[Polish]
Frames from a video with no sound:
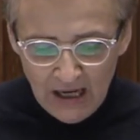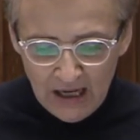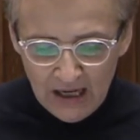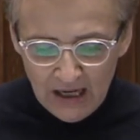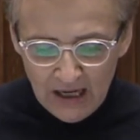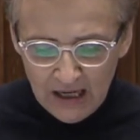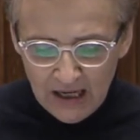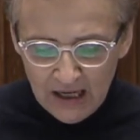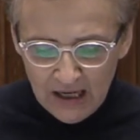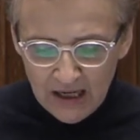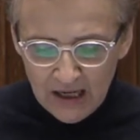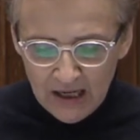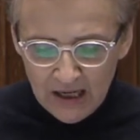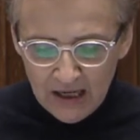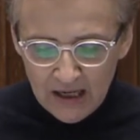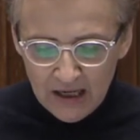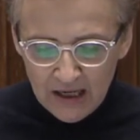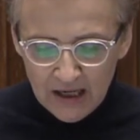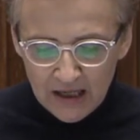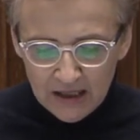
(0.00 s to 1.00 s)

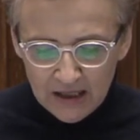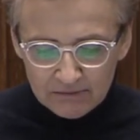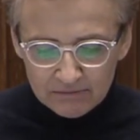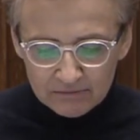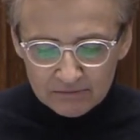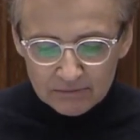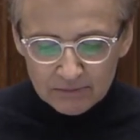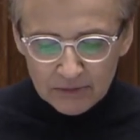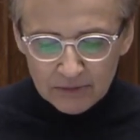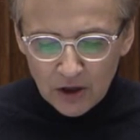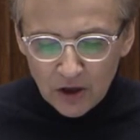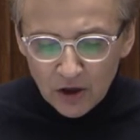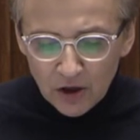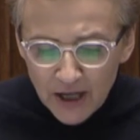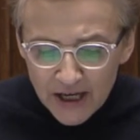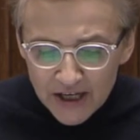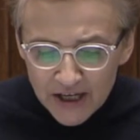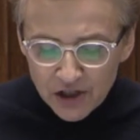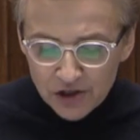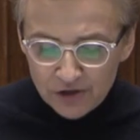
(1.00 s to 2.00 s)
E,
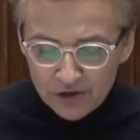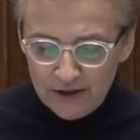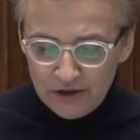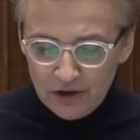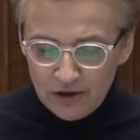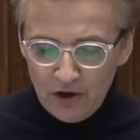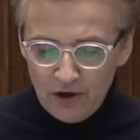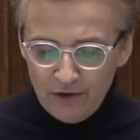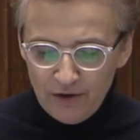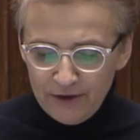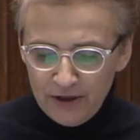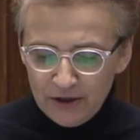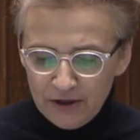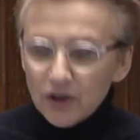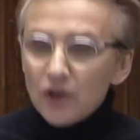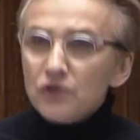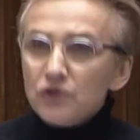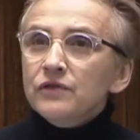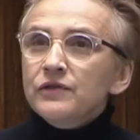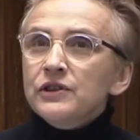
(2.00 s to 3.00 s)
kolejni świadkowie
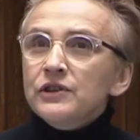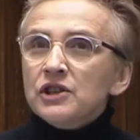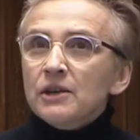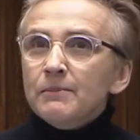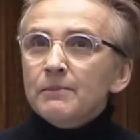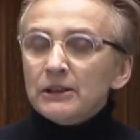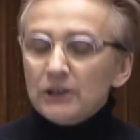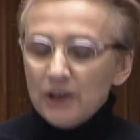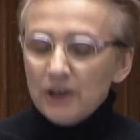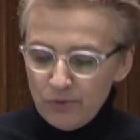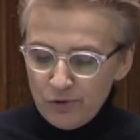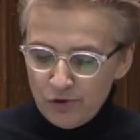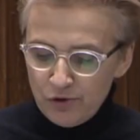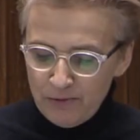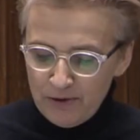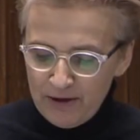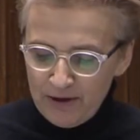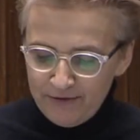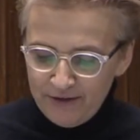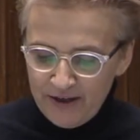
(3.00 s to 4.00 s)
to oczywiście Mateusz
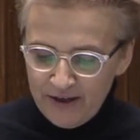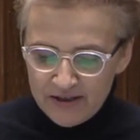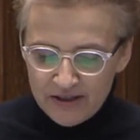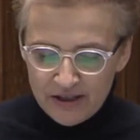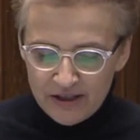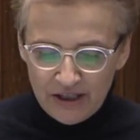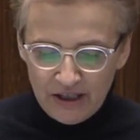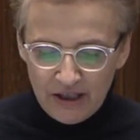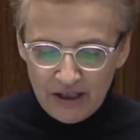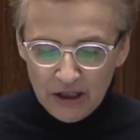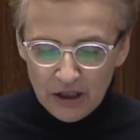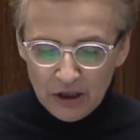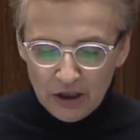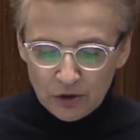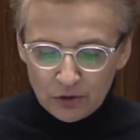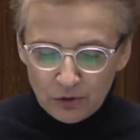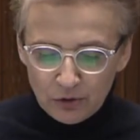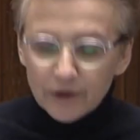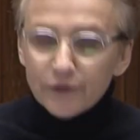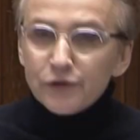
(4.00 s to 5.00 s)
Morawiecki,
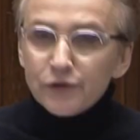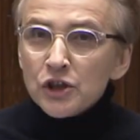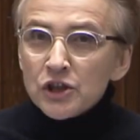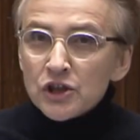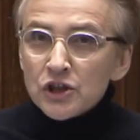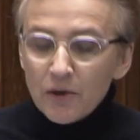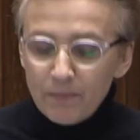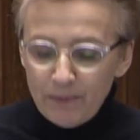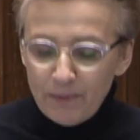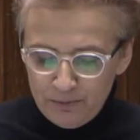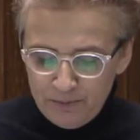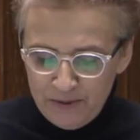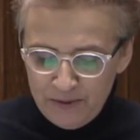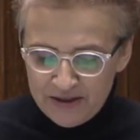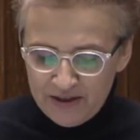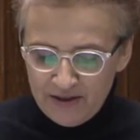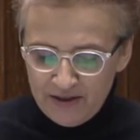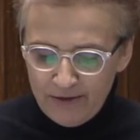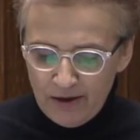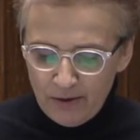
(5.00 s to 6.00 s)
który wszystko
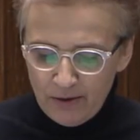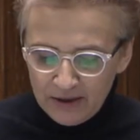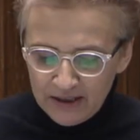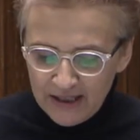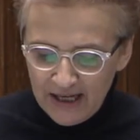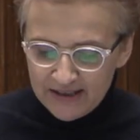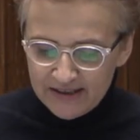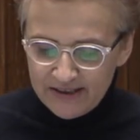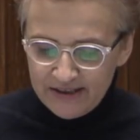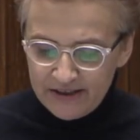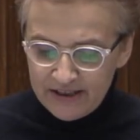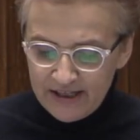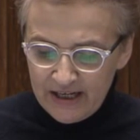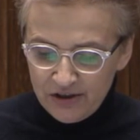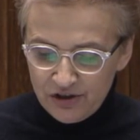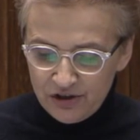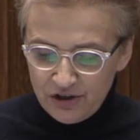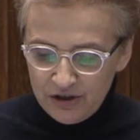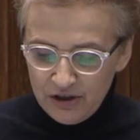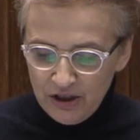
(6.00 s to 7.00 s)
podpisywał i Jacek
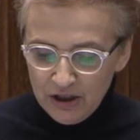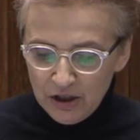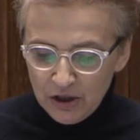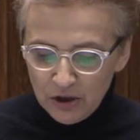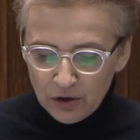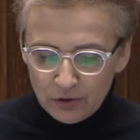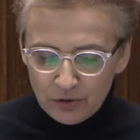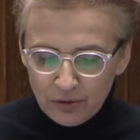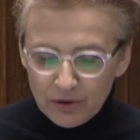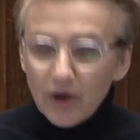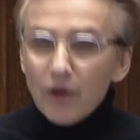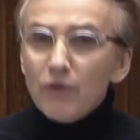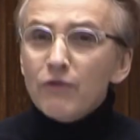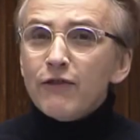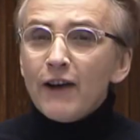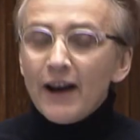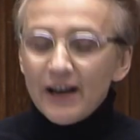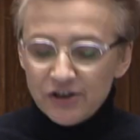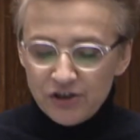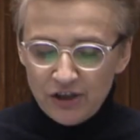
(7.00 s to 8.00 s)
Sasin, który
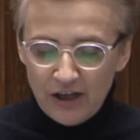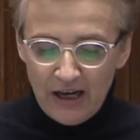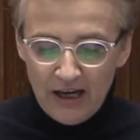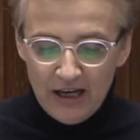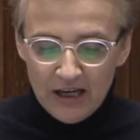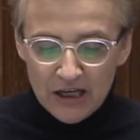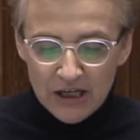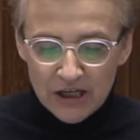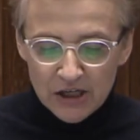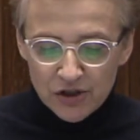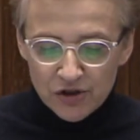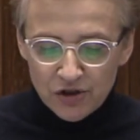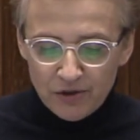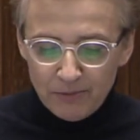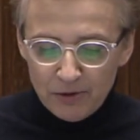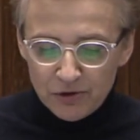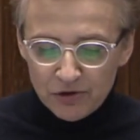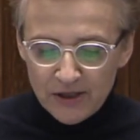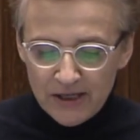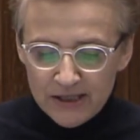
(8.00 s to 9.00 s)
uważa, że,
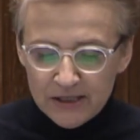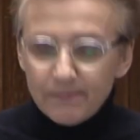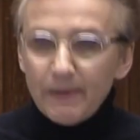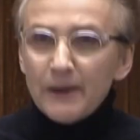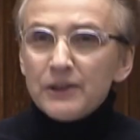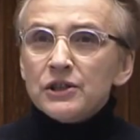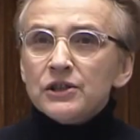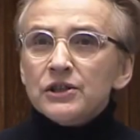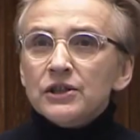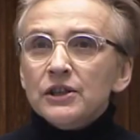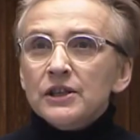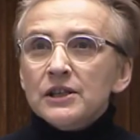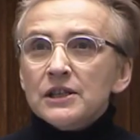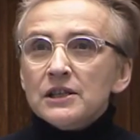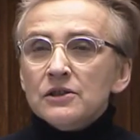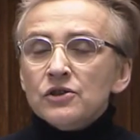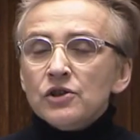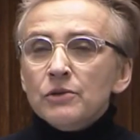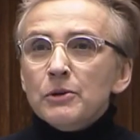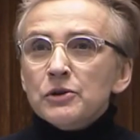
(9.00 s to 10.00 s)
można spać,
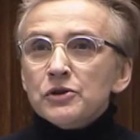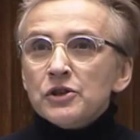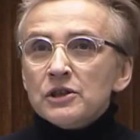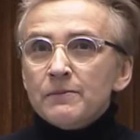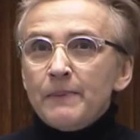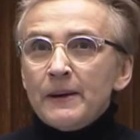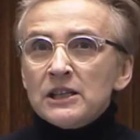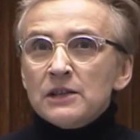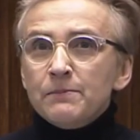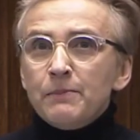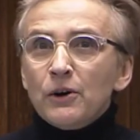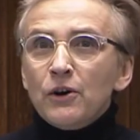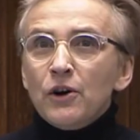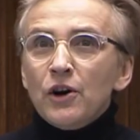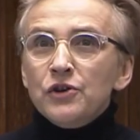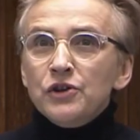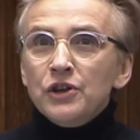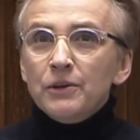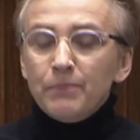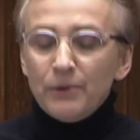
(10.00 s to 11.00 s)
e, że może spać
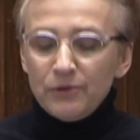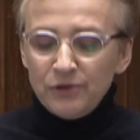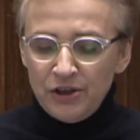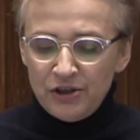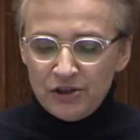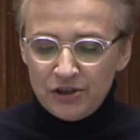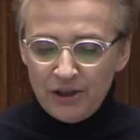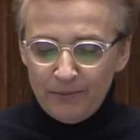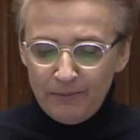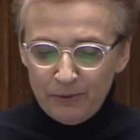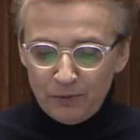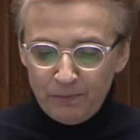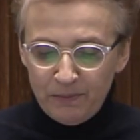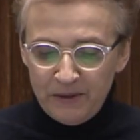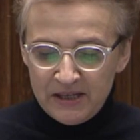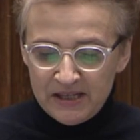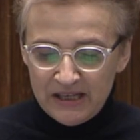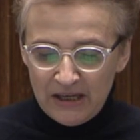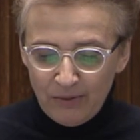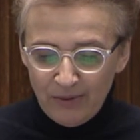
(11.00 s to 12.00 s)
spokojnie, bo nic nie
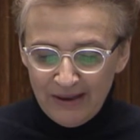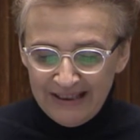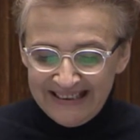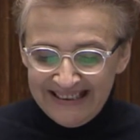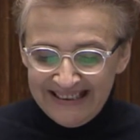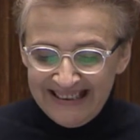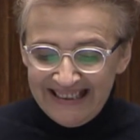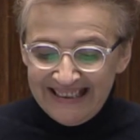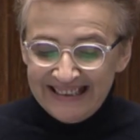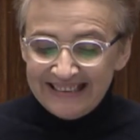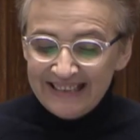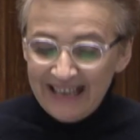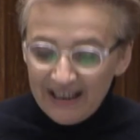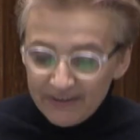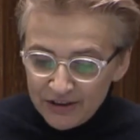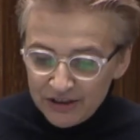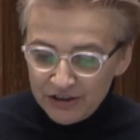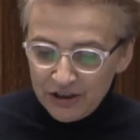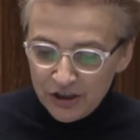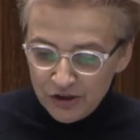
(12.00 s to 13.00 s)
podpisał.
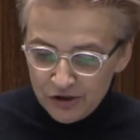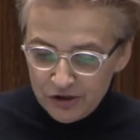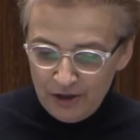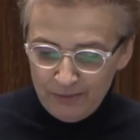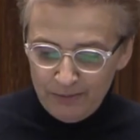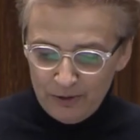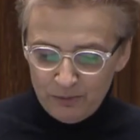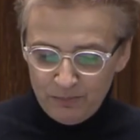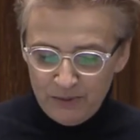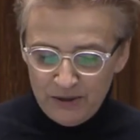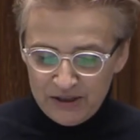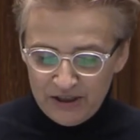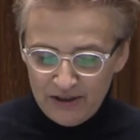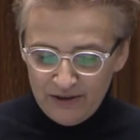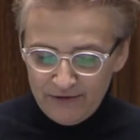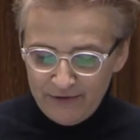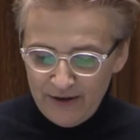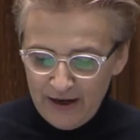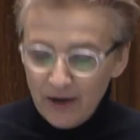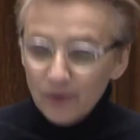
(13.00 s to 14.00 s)
Nawet jeśli nie
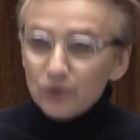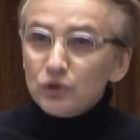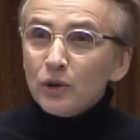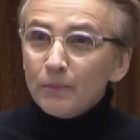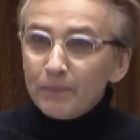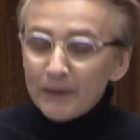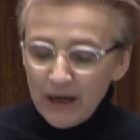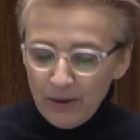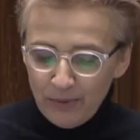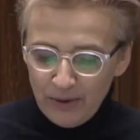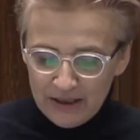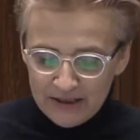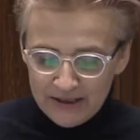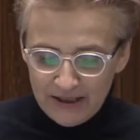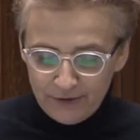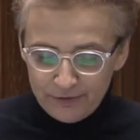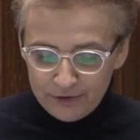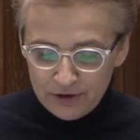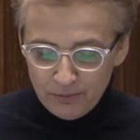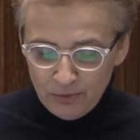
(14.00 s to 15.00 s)
podpisywał, to brał
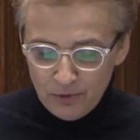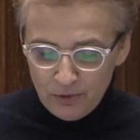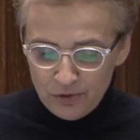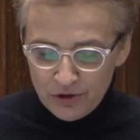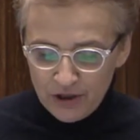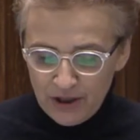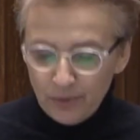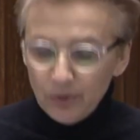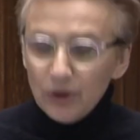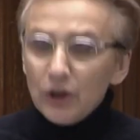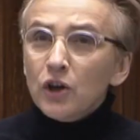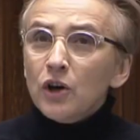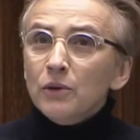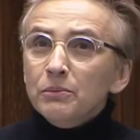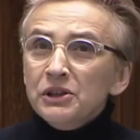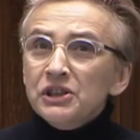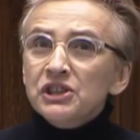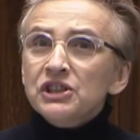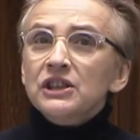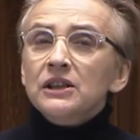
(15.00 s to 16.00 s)
jednak w tym udział i
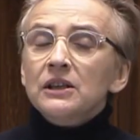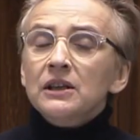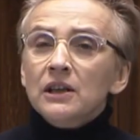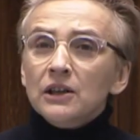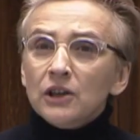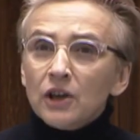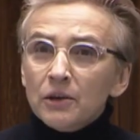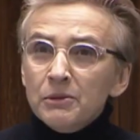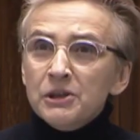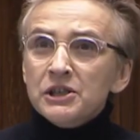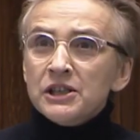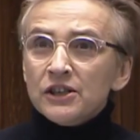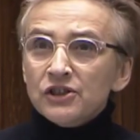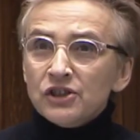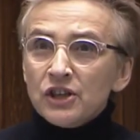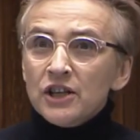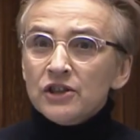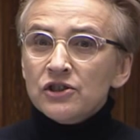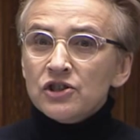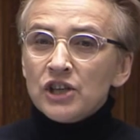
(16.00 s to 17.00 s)
komisja, komisja
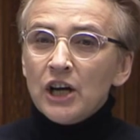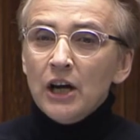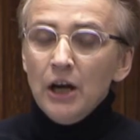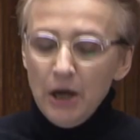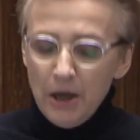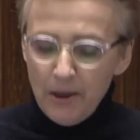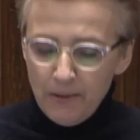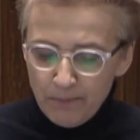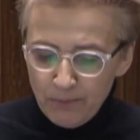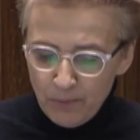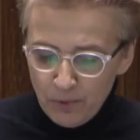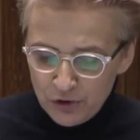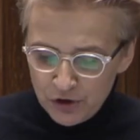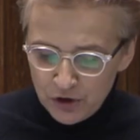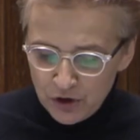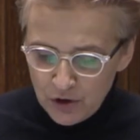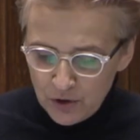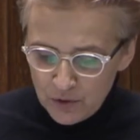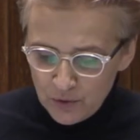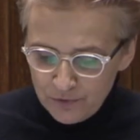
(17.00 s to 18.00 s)
śledcza musi
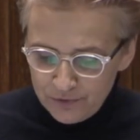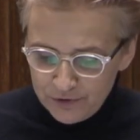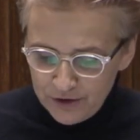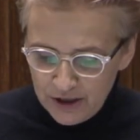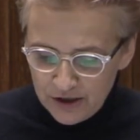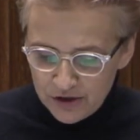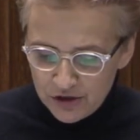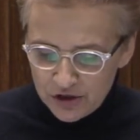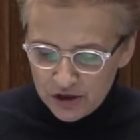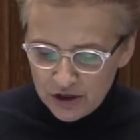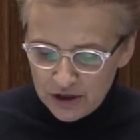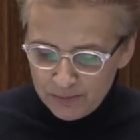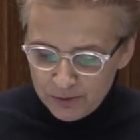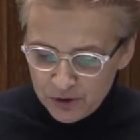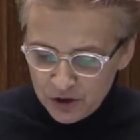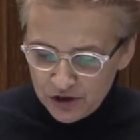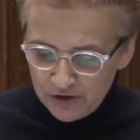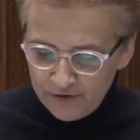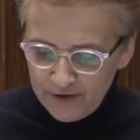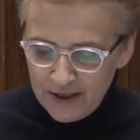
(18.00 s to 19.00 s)
go również
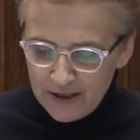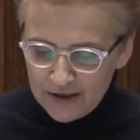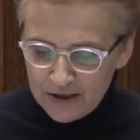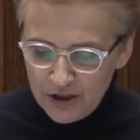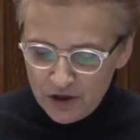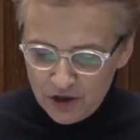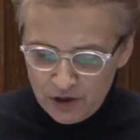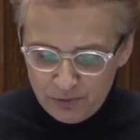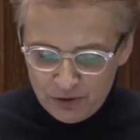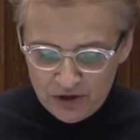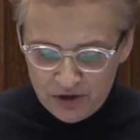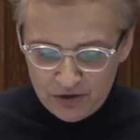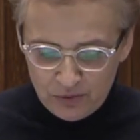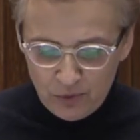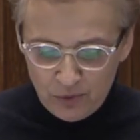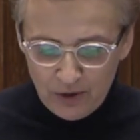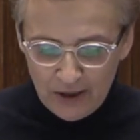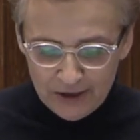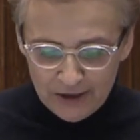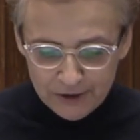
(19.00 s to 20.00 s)
prześwietlić i
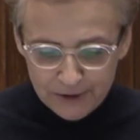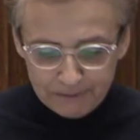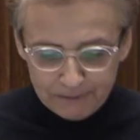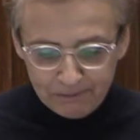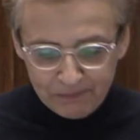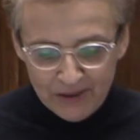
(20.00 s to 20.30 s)
przesłuchać.